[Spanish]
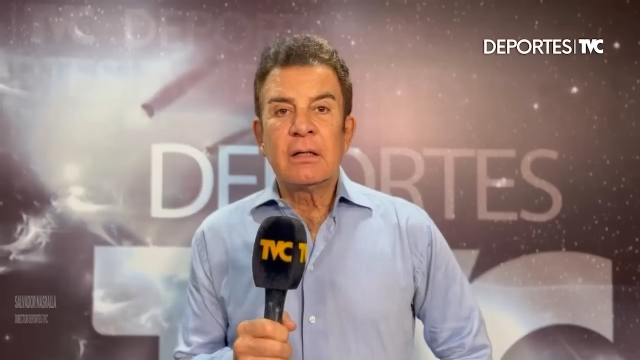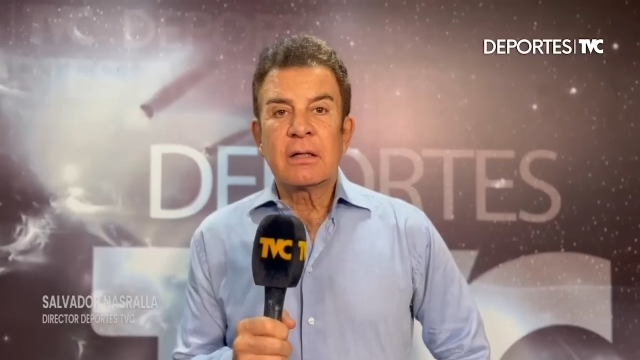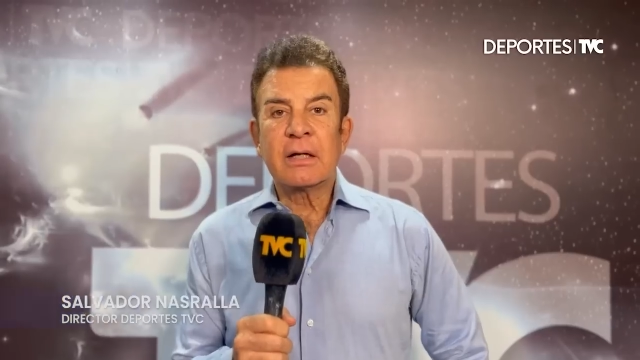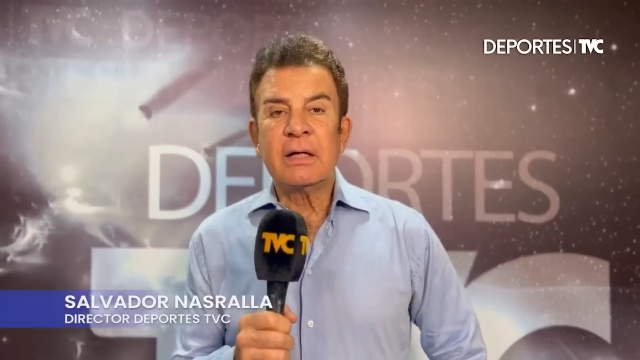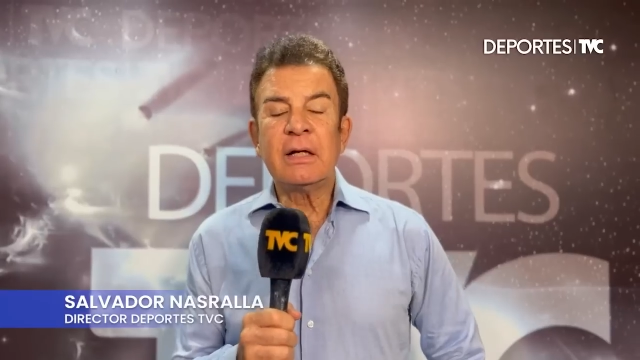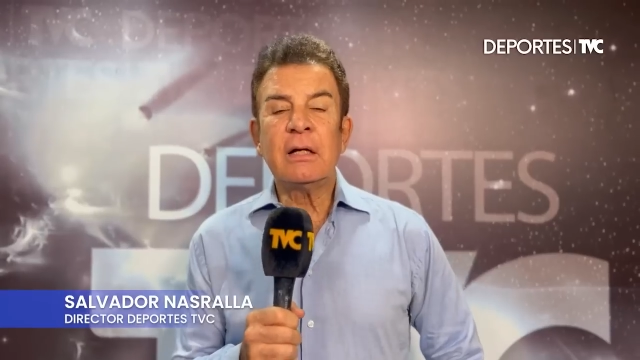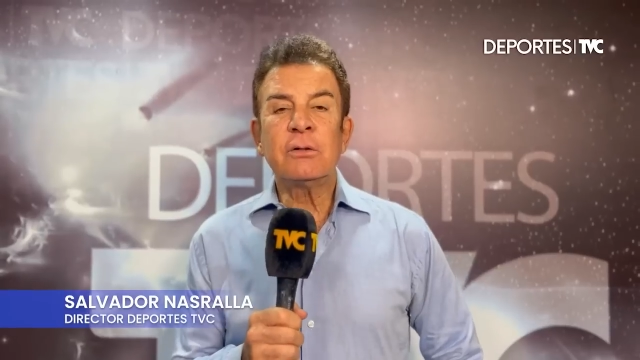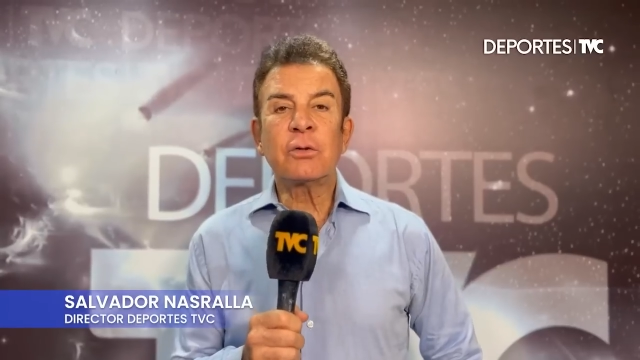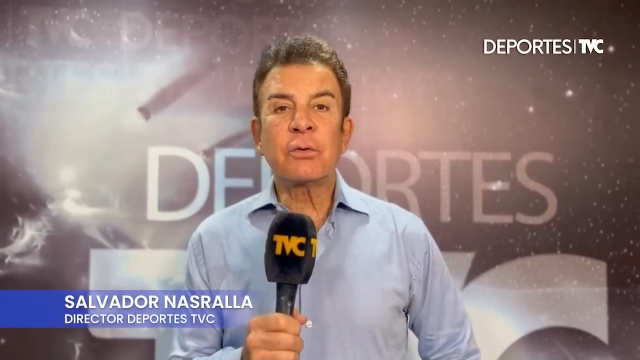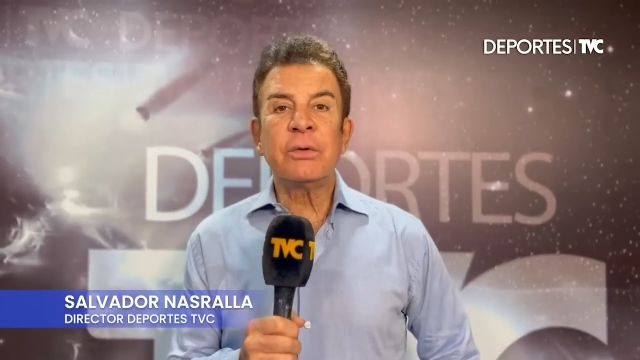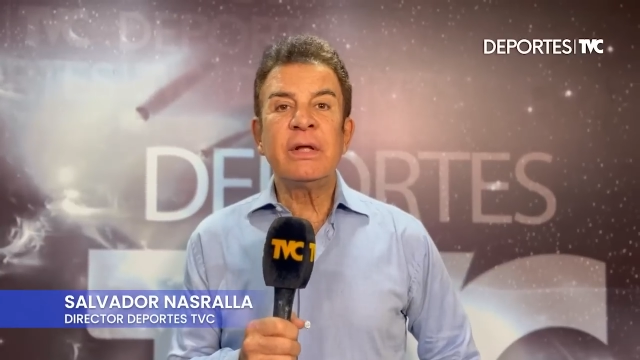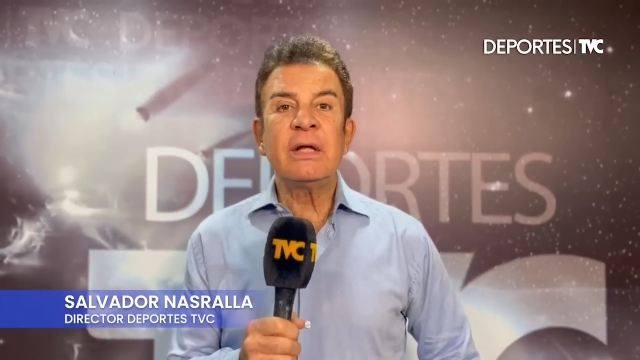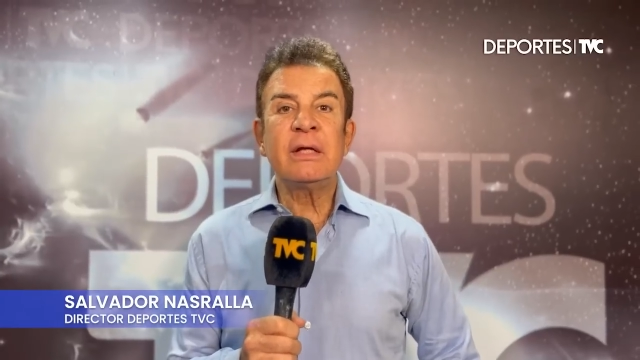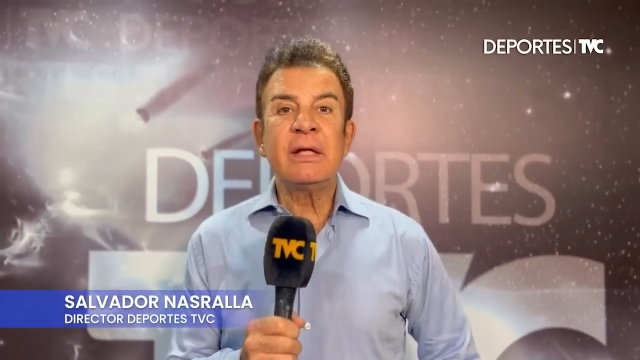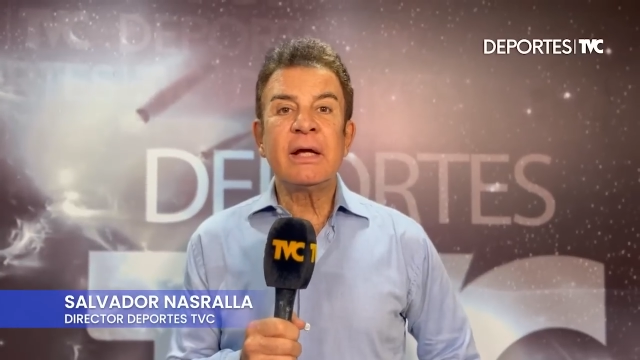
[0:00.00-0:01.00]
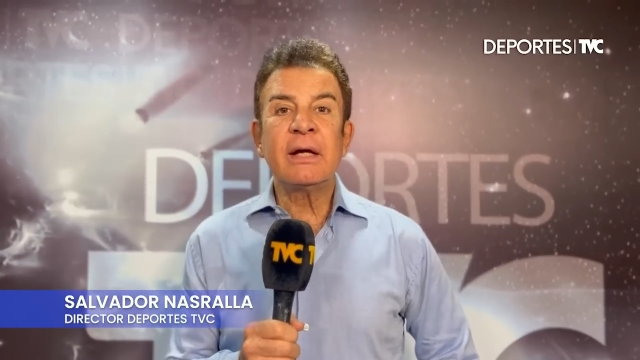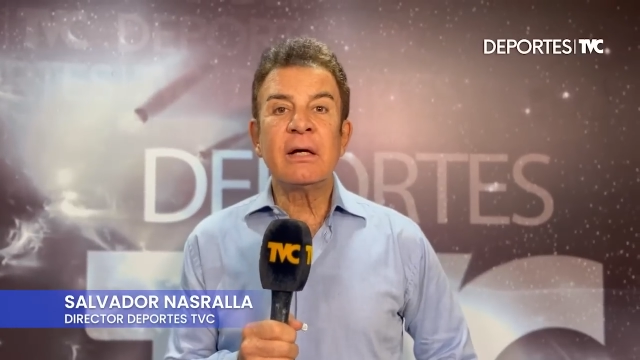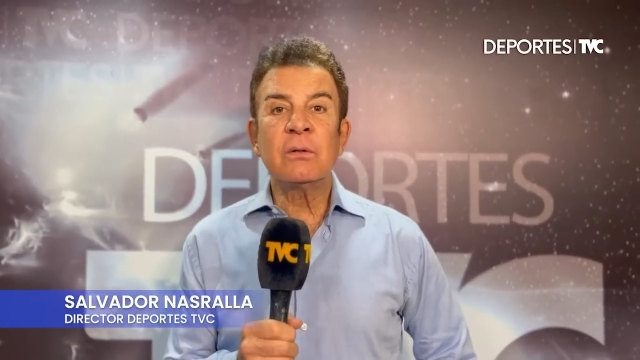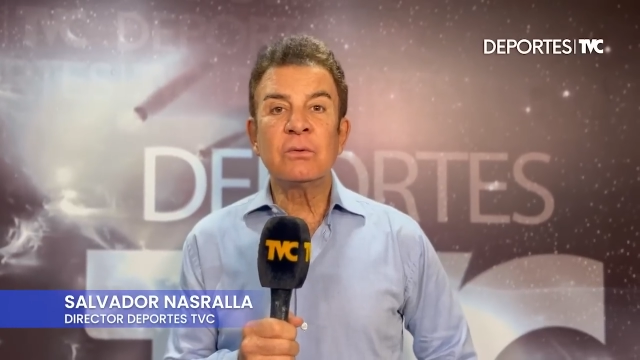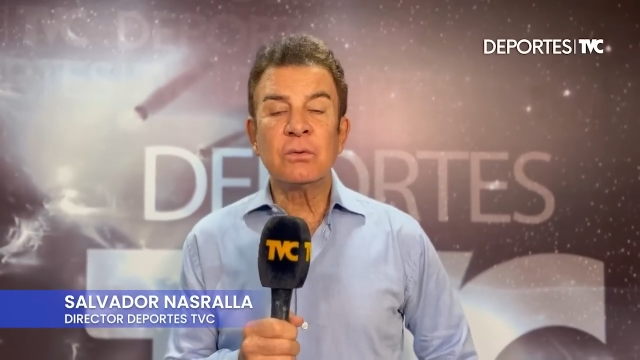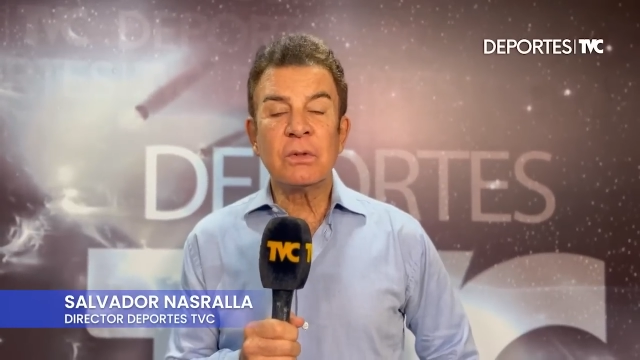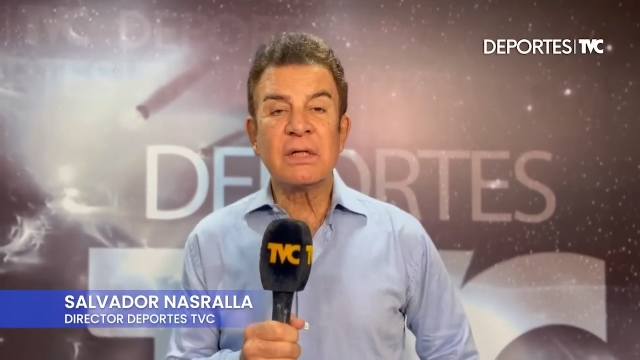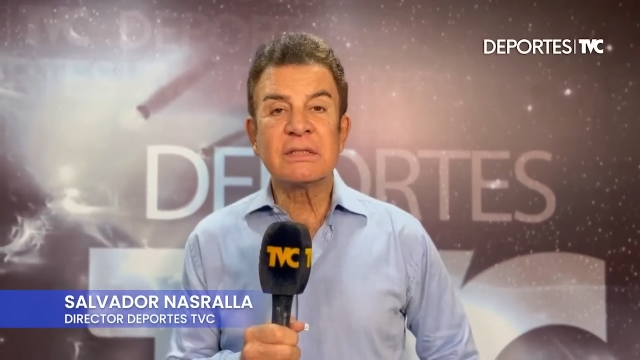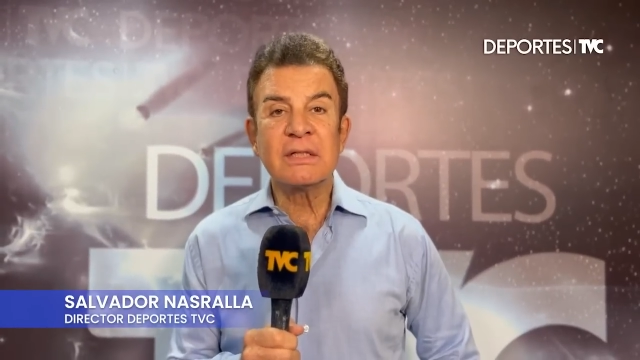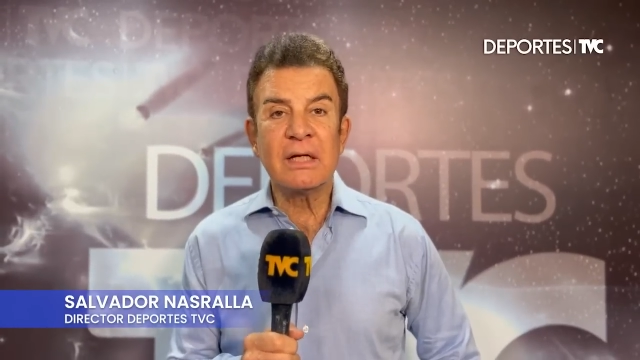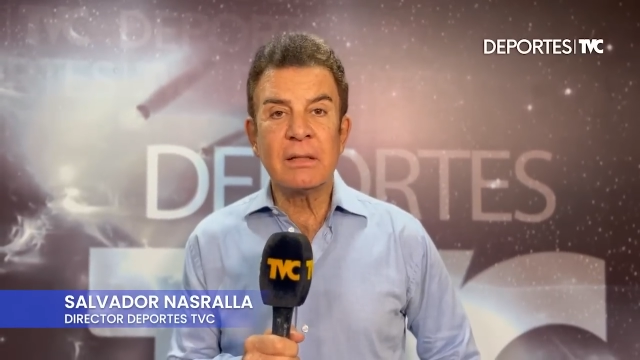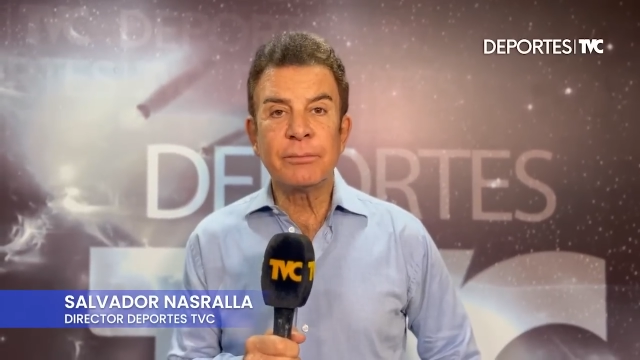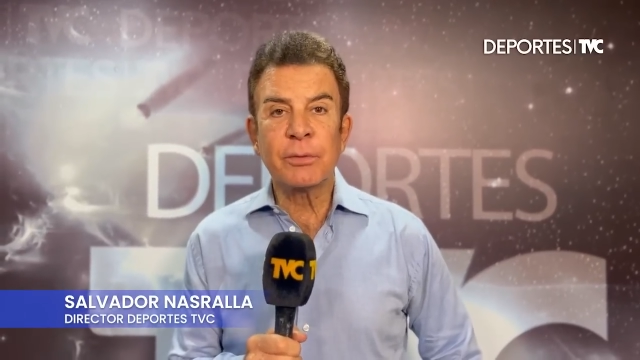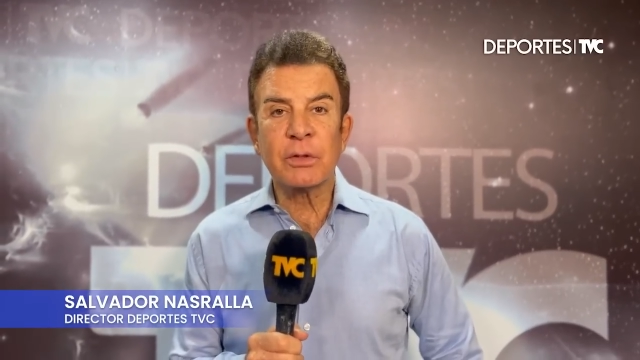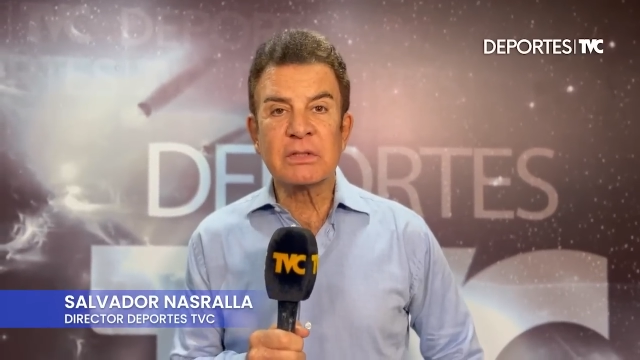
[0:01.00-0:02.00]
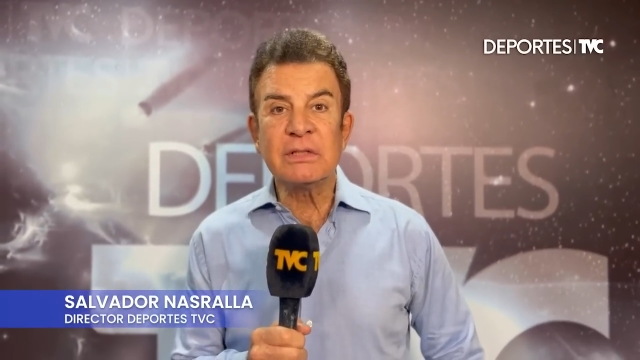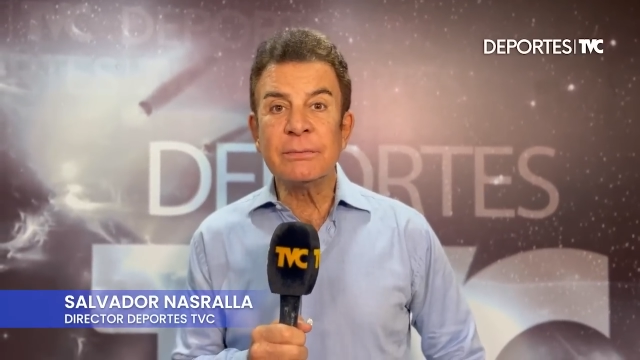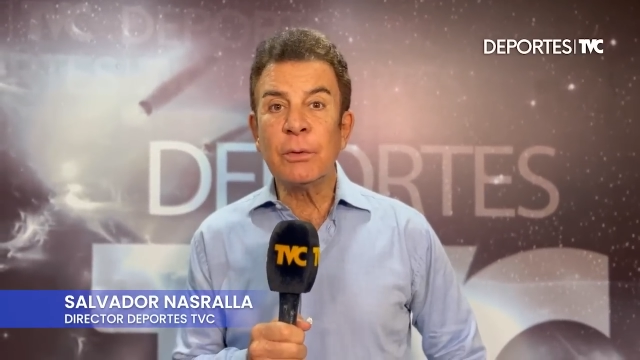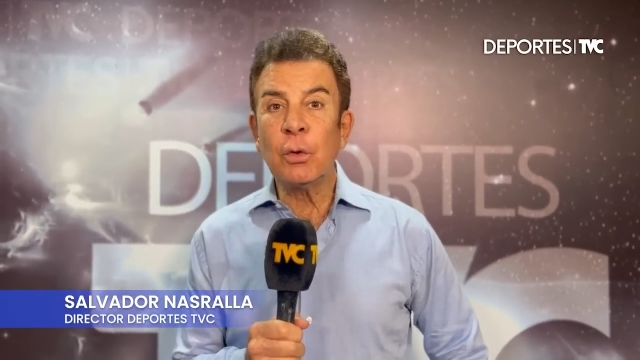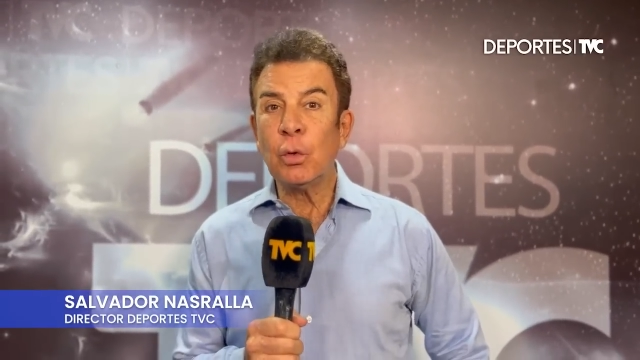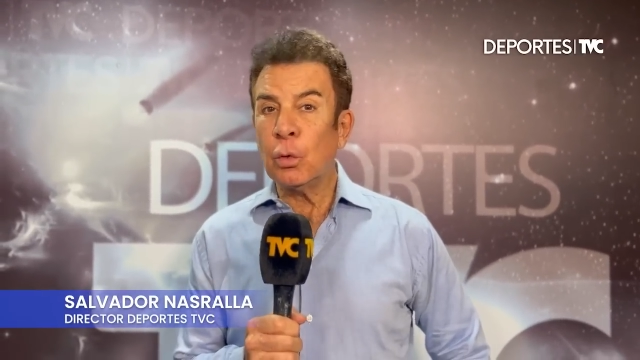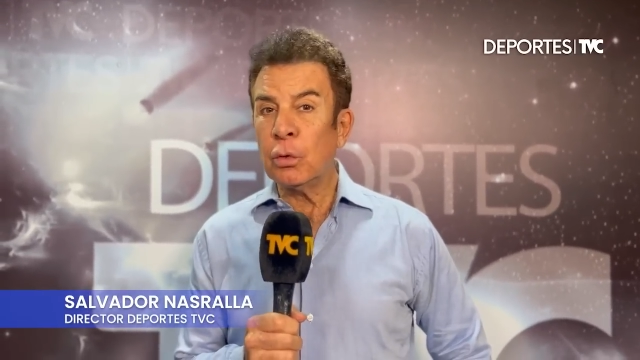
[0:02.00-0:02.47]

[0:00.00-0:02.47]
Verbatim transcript: Reinaldo Rueda llega a Honduras el próximo